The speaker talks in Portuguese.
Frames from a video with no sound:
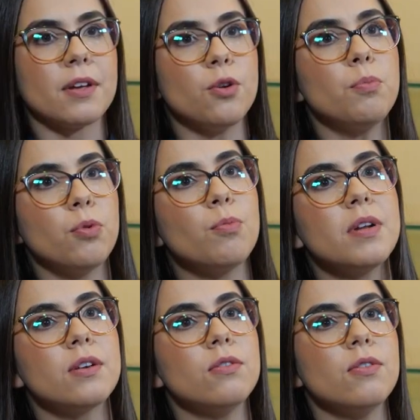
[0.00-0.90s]
para que o
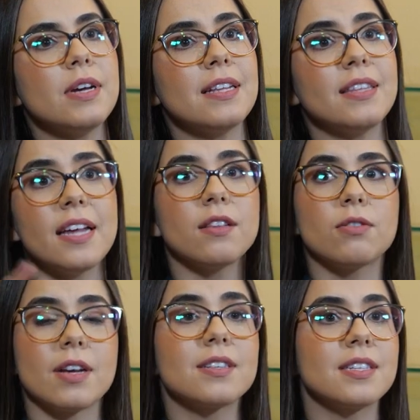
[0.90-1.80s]
público entenda
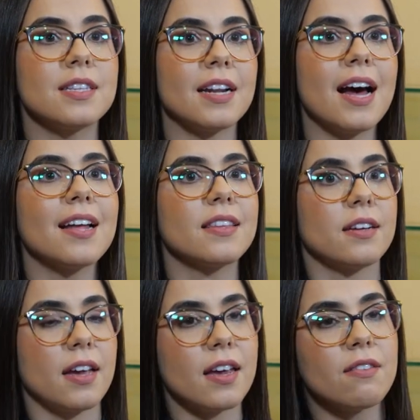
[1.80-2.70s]
do que, que, se
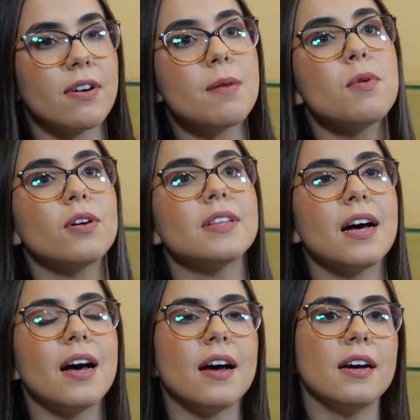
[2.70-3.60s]
trata, quem que vai
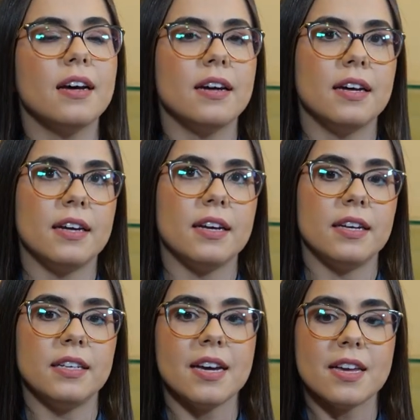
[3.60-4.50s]
abordar.
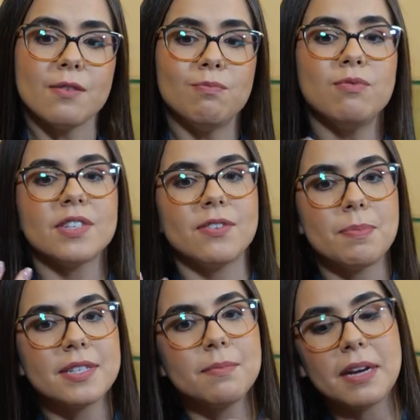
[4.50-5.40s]
É, e aí você vai
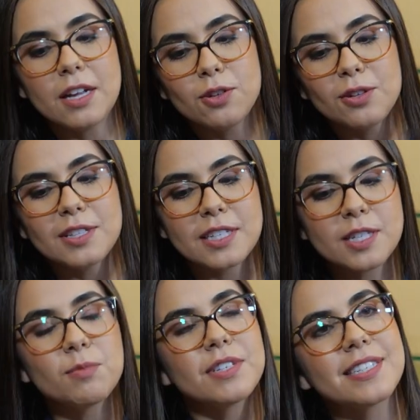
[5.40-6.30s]
perceber que todas
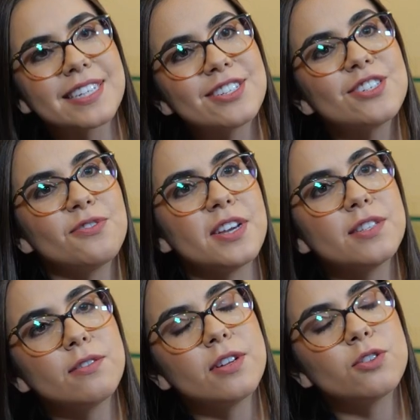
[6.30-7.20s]
essas mudanças que a gente
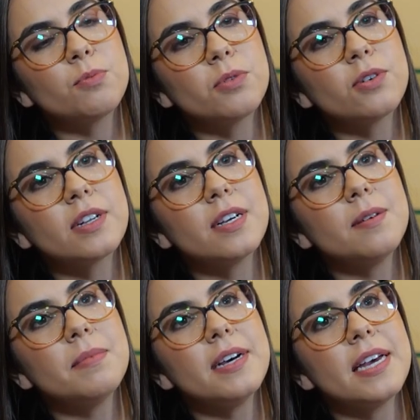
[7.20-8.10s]
fez durante o
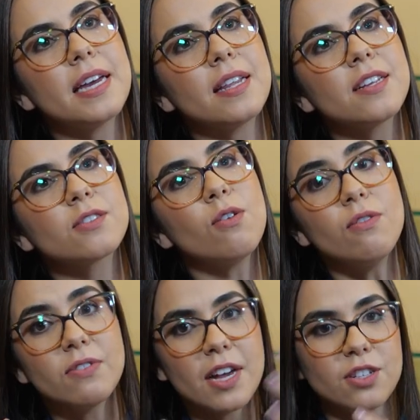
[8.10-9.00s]
programa, elas
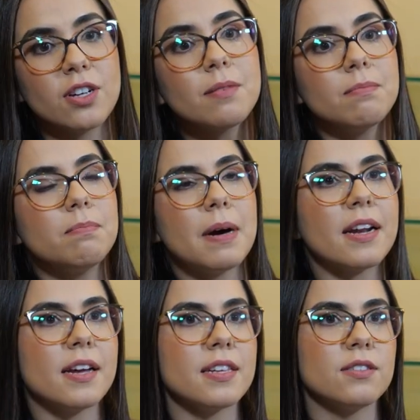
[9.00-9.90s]
convergem
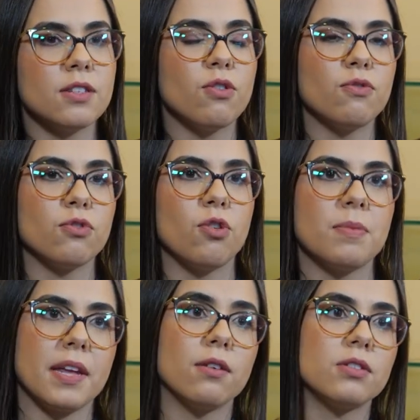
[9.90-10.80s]
para esse novo
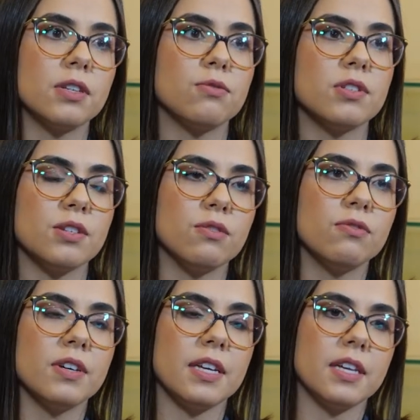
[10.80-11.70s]
nome, né? Rodrigo
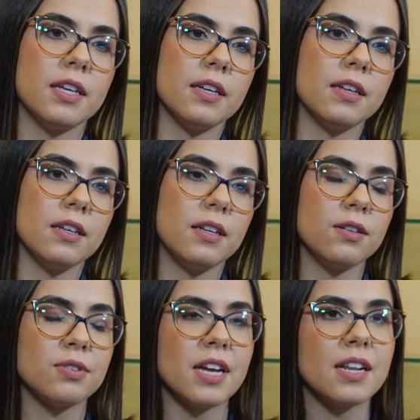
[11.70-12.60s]
Silva e,
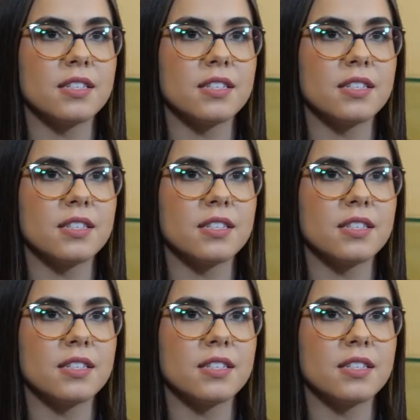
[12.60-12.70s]
e o que ele